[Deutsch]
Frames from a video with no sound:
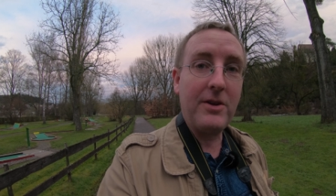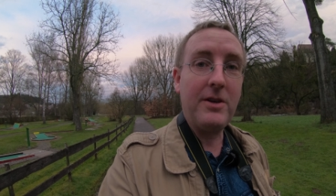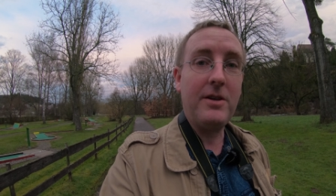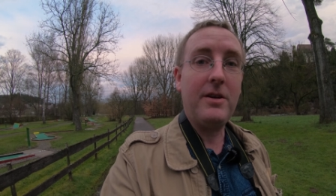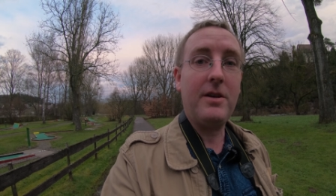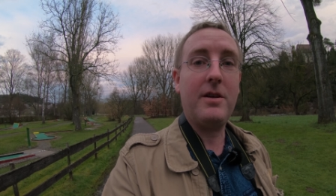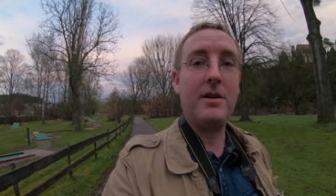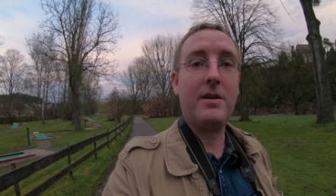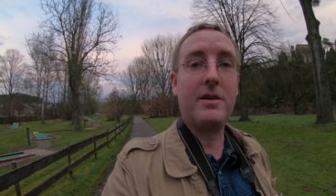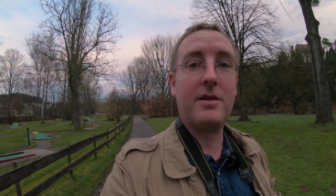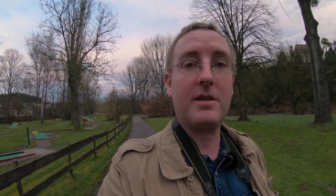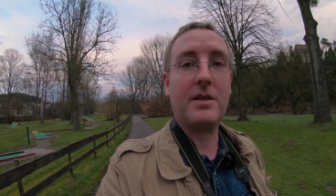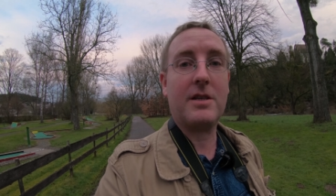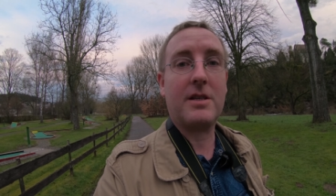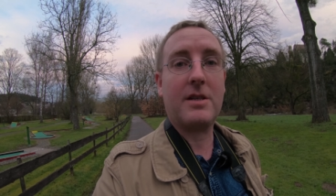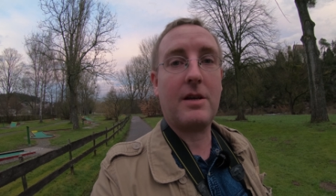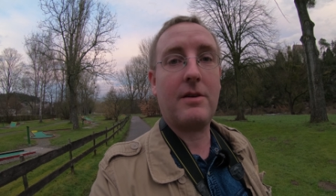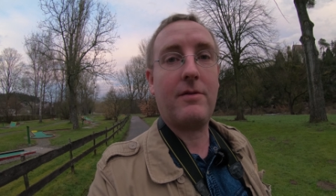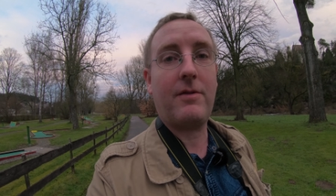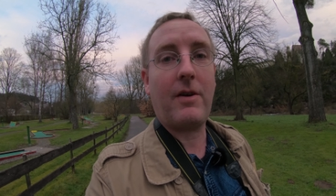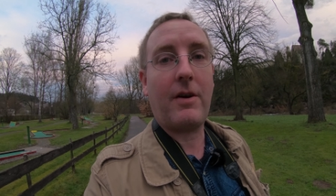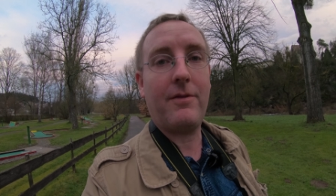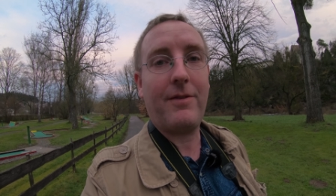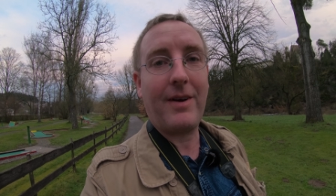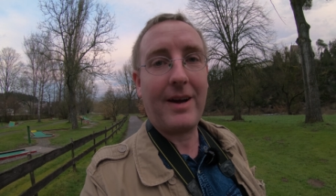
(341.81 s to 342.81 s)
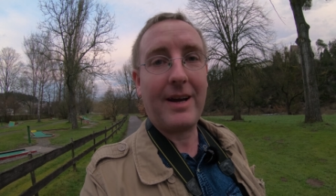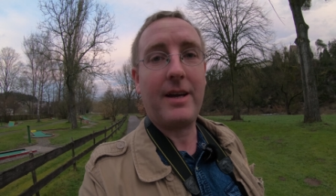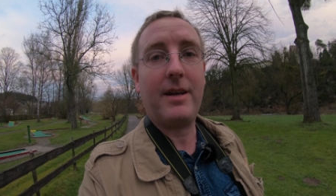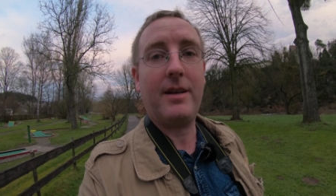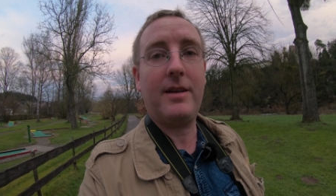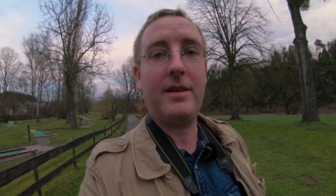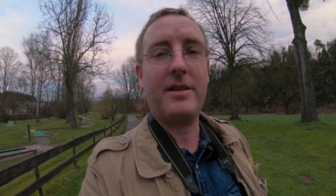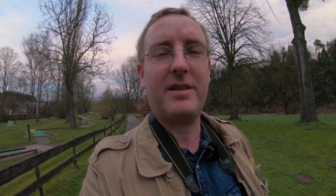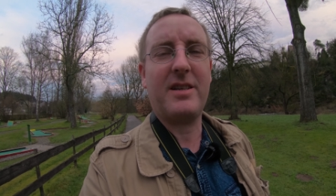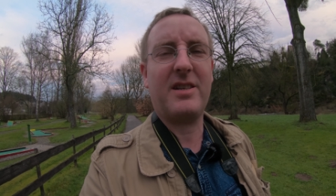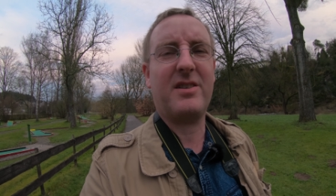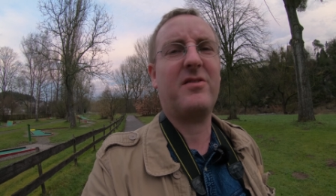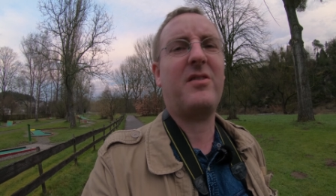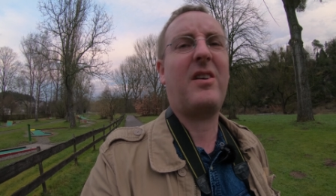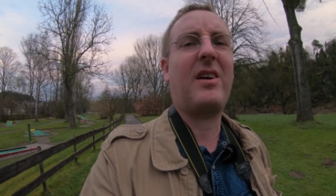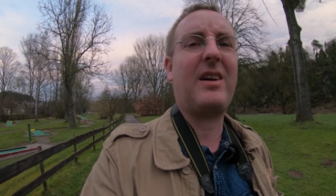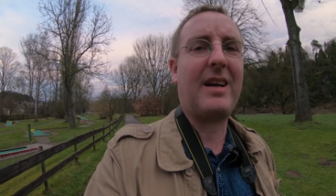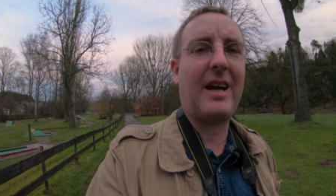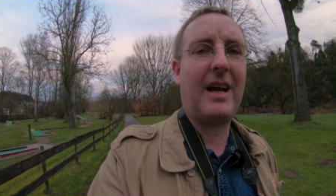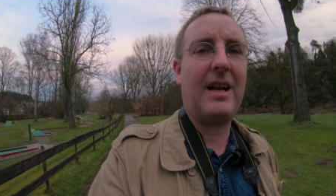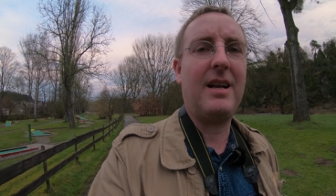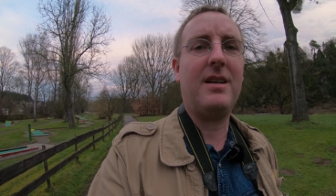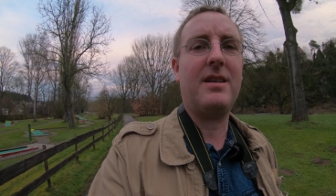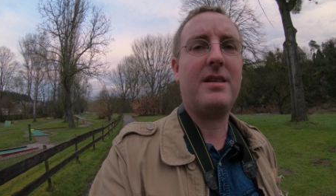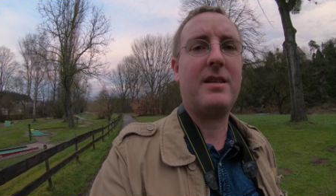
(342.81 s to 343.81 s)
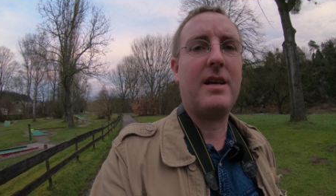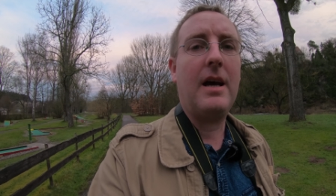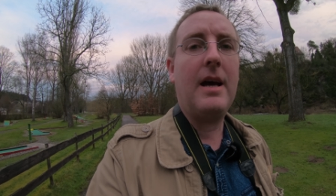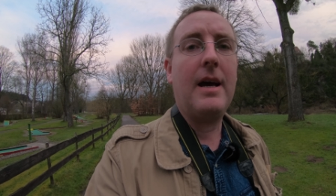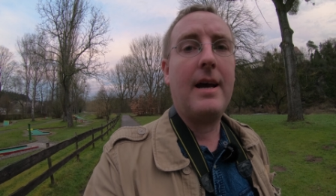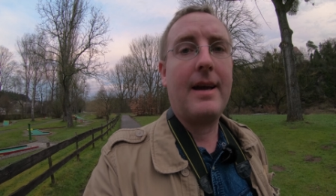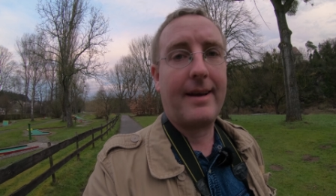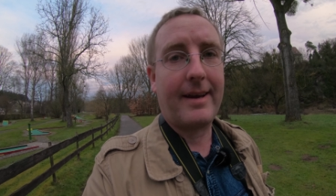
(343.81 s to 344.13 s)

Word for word: windig, es war wackelig, es war kalt.